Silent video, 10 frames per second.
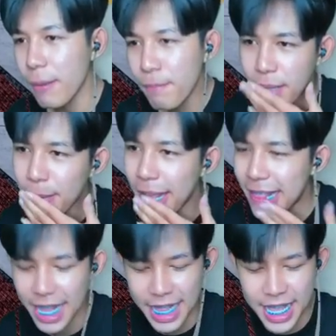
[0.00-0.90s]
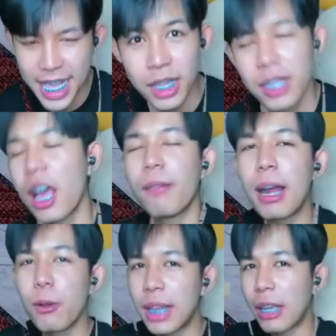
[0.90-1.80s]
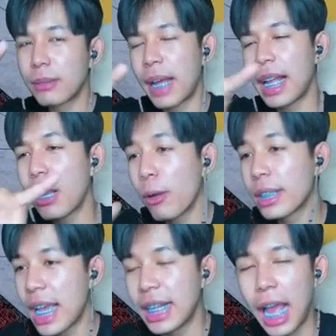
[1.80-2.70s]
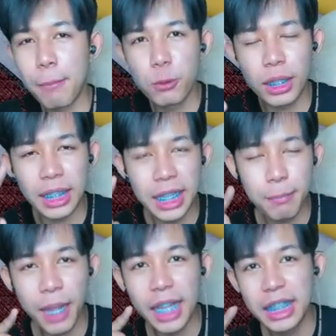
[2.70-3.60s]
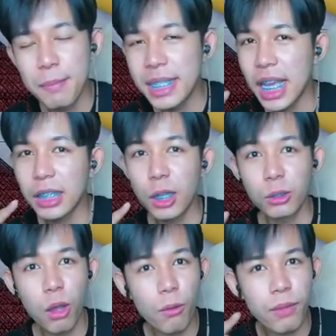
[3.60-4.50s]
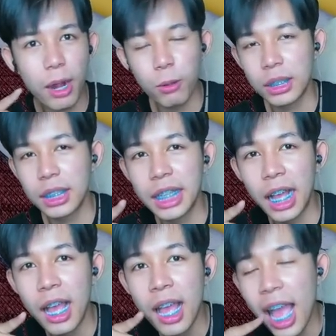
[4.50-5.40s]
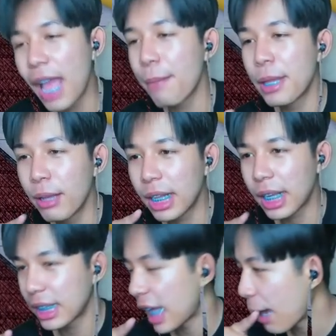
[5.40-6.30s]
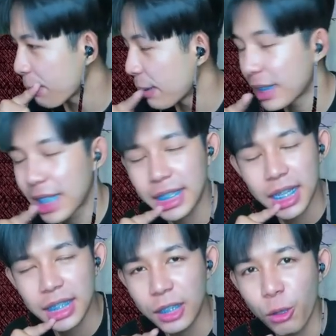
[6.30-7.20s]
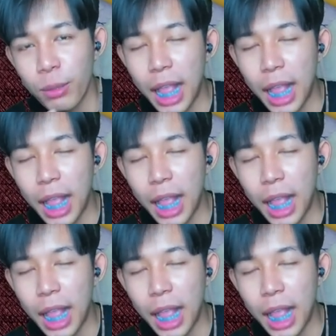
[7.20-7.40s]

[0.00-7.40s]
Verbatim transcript: ทำไรหลายเลยเนียเอาละกดไลค์ก็จะใครและกดแชร์นะครับ ส่วนคลิปใคร ที่ไม่แจ้งเตือนก็ฝากกดกระดิ่งให้พี่ด้วยแล้วกันนะครับ คลิปจะได้แจ้งเตือนตรงเวลา